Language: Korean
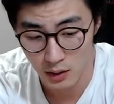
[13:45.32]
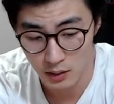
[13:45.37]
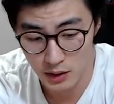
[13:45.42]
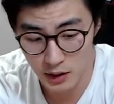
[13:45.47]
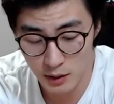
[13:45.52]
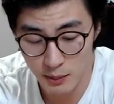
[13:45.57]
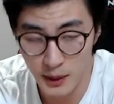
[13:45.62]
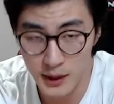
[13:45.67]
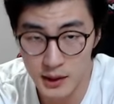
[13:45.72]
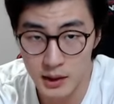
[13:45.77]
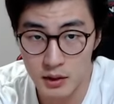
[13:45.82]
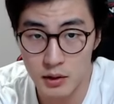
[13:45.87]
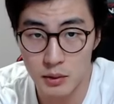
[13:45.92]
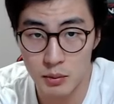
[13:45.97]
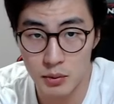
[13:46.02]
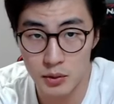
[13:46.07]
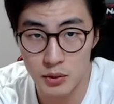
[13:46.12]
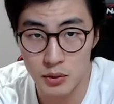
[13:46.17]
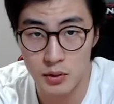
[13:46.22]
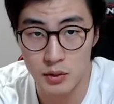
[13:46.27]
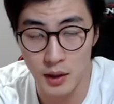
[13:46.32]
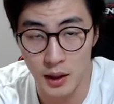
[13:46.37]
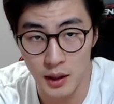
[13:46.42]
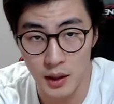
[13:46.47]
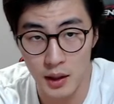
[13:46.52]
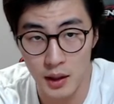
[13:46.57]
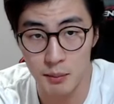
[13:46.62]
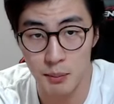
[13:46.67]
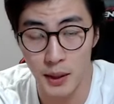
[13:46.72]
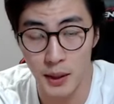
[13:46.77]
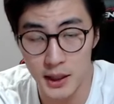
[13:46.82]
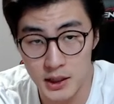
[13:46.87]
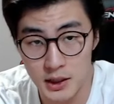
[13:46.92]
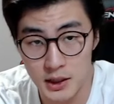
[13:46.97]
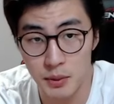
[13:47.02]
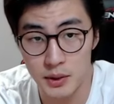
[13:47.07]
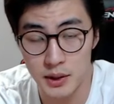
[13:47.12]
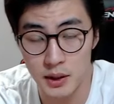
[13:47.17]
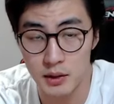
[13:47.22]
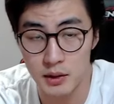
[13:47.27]
일반인들 분들은 대개 한
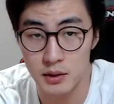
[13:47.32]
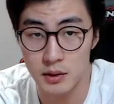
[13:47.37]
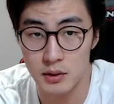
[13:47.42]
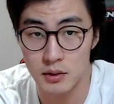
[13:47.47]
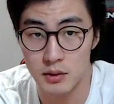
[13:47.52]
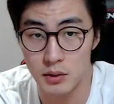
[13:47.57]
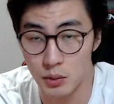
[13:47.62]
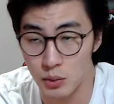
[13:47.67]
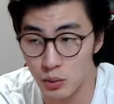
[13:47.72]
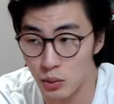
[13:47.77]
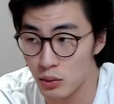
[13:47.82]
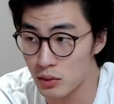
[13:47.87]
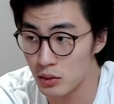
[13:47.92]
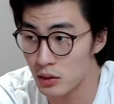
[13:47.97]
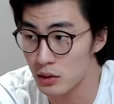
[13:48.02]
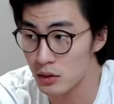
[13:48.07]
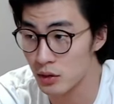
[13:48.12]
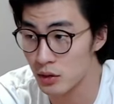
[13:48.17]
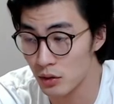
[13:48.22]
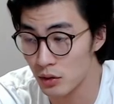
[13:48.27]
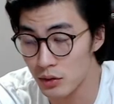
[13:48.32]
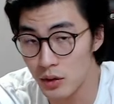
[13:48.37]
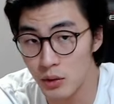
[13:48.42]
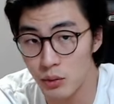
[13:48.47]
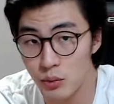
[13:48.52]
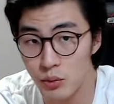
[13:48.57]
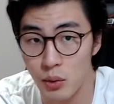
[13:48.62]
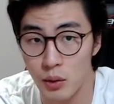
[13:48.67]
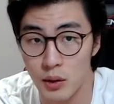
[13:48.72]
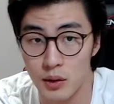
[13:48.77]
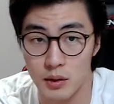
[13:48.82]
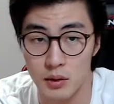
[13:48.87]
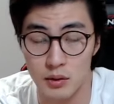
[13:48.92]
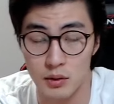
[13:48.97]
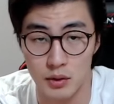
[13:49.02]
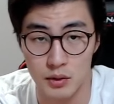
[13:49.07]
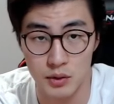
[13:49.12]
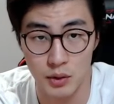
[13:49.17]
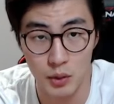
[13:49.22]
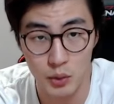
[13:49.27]
팔십 퍼센트 정도는 저녁에 운동하는 걸
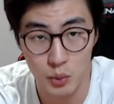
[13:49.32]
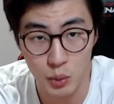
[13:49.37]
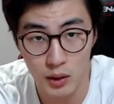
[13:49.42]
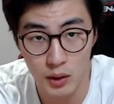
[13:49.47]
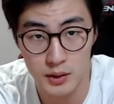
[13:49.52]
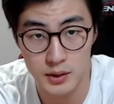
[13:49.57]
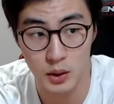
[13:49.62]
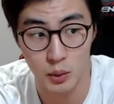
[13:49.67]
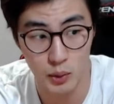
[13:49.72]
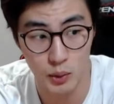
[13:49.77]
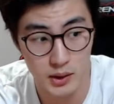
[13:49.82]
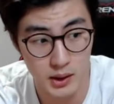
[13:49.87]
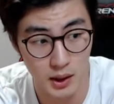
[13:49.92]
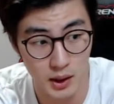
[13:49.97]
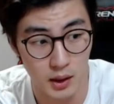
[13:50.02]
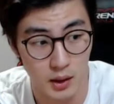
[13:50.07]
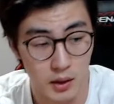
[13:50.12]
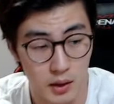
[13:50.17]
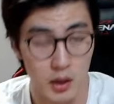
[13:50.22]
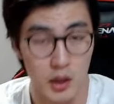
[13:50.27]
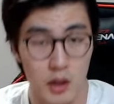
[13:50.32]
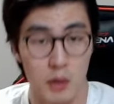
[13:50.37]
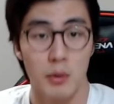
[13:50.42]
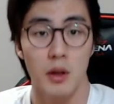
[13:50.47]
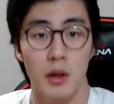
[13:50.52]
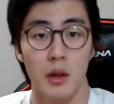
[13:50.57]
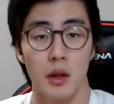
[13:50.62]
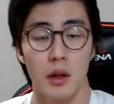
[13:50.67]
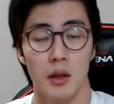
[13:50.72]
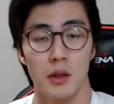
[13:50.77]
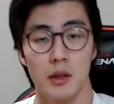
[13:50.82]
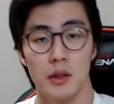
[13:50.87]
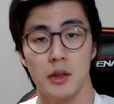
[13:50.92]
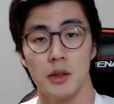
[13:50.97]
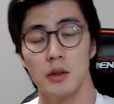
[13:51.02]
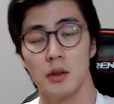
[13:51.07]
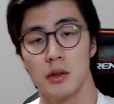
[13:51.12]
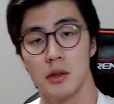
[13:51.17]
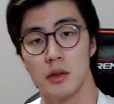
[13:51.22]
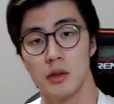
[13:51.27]
더 선호하세요. 왜냐? 이미
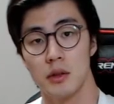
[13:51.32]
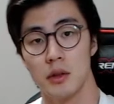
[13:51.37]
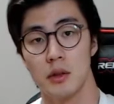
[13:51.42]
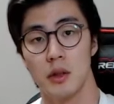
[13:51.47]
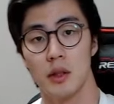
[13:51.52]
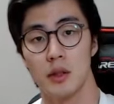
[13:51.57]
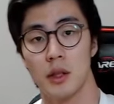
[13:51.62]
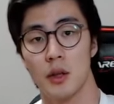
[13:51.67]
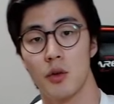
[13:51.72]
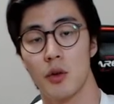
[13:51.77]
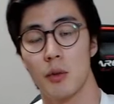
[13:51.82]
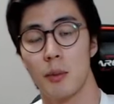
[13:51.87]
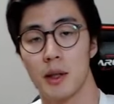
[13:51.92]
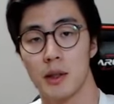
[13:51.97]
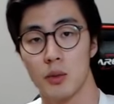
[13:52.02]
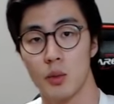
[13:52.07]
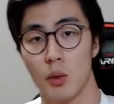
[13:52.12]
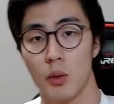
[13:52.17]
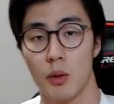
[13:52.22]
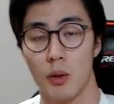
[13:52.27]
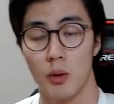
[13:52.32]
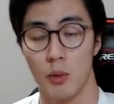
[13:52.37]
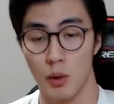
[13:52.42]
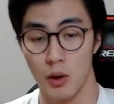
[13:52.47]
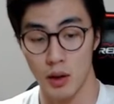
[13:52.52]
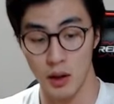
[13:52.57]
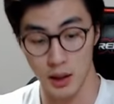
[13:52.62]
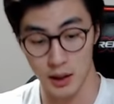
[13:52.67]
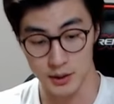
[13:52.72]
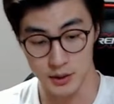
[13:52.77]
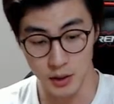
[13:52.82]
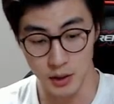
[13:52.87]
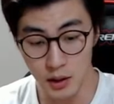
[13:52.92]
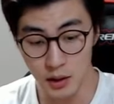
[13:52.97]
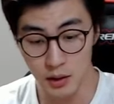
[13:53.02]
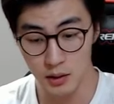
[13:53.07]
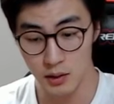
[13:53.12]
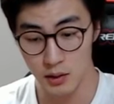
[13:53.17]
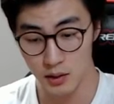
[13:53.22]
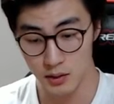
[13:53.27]
신, 신진대사율이 많이
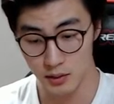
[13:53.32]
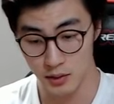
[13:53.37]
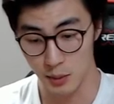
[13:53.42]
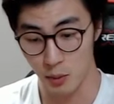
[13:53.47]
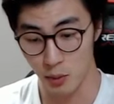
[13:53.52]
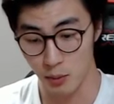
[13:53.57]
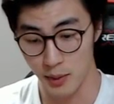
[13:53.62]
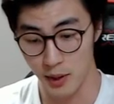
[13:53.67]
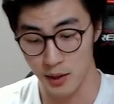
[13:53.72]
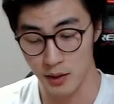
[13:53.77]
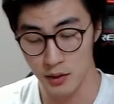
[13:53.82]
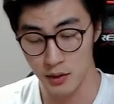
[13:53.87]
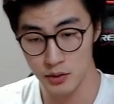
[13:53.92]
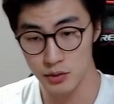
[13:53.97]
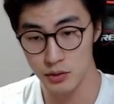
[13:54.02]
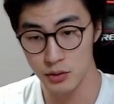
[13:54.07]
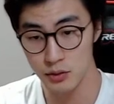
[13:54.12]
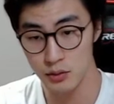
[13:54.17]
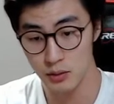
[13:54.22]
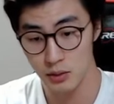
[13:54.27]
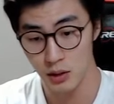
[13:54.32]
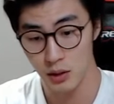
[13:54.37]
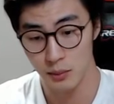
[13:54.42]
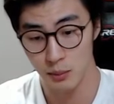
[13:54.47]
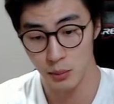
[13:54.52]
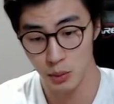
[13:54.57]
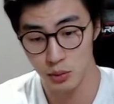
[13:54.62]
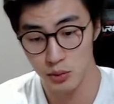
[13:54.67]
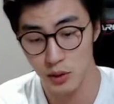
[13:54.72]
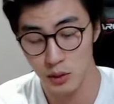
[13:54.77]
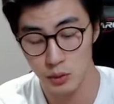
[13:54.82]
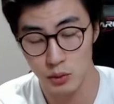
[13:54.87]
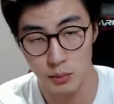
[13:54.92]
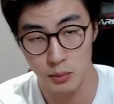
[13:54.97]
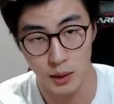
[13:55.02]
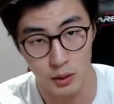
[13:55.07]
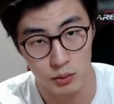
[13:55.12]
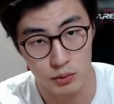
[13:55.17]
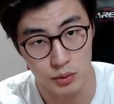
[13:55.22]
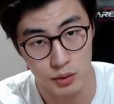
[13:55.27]
올라가서 내 몸에 혈중, 포도당도
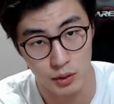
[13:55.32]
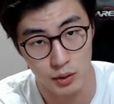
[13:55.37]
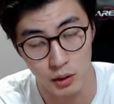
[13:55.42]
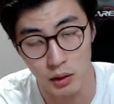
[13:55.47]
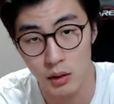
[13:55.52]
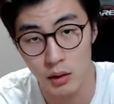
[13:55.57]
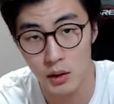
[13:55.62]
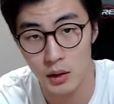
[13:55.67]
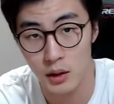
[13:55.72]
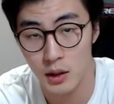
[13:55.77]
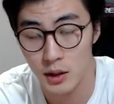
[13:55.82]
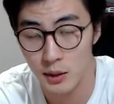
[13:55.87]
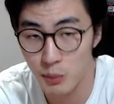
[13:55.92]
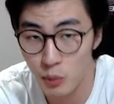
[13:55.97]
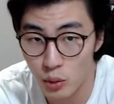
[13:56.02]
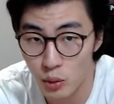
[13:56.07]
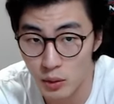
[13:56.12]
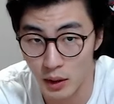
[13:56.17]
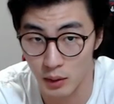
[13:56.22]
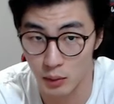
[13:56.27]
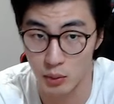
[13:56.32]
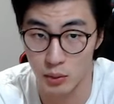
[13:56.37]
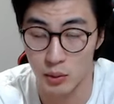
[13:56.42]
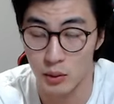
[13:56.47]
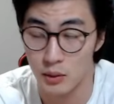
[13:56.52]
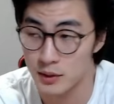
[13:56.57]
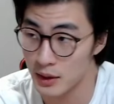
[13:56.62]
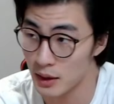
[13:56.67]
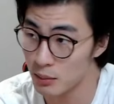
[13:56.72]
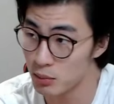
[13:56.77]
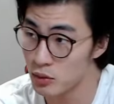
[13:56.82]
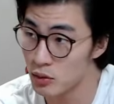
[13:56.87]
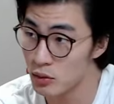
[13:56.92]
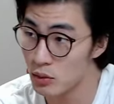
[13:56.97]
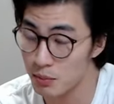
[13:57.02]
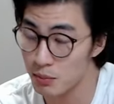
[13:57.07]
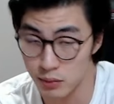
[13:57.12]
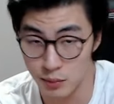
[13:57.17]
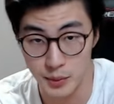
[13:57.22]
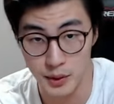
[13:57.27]
많고요, 힘도 나고,
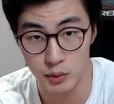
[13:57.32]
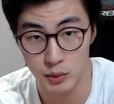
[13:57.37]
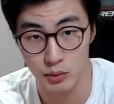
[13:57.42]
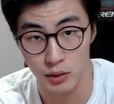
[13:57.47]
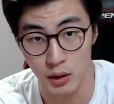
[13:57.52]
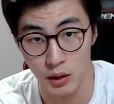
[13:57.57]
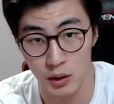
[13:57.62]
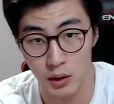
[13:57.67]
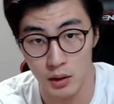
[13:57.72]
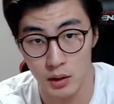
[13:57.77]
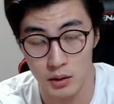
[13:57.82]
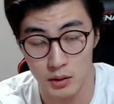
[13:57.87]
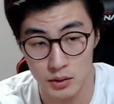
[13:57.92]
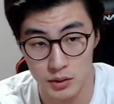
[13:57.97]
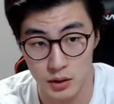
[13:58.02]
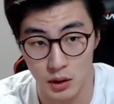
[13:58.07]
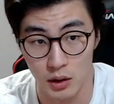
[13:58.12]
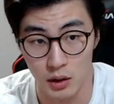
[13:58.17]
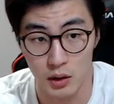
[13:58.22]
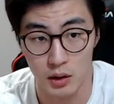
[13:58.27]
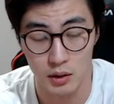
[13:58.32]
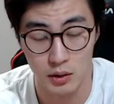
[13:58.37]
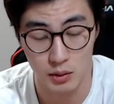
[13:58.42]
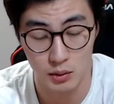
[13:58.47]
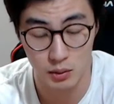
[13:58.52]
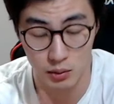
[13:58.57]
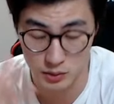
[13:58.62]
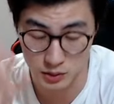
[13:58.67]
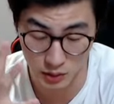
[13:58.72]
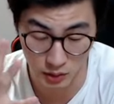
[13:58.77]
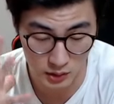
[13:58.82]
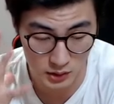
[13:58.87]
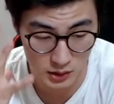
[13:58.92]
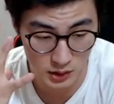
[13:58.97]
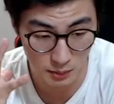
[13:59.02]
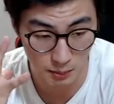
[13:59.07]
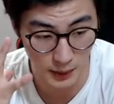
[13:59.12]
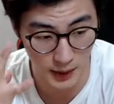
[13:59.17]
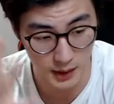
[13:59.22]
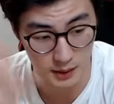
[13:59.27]
사람들도 부기고요. 그쵸? 그리고
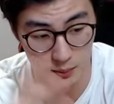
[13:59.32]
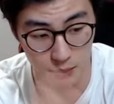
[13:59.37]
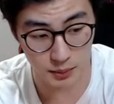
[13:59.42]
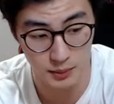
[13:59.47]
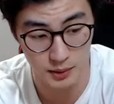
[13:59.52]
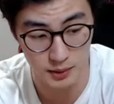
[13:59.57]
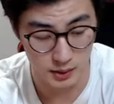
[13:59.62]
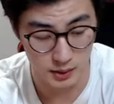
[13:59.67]
정신이 말,